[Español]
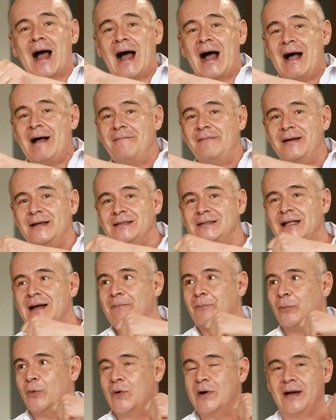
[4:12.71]
abres
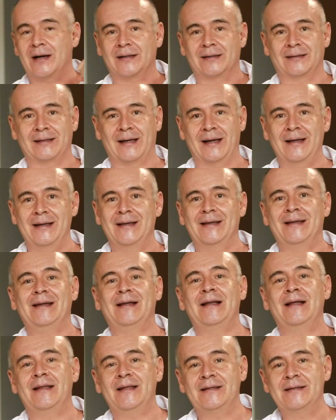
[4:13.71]
la puerta
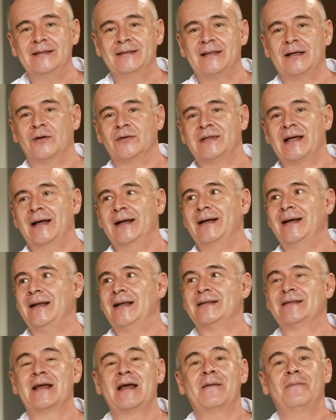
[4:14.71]
y le dices a los
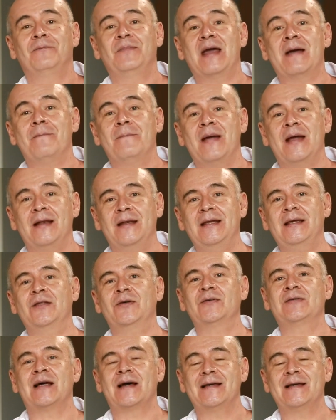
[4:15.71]
ángeles, bienvenidos.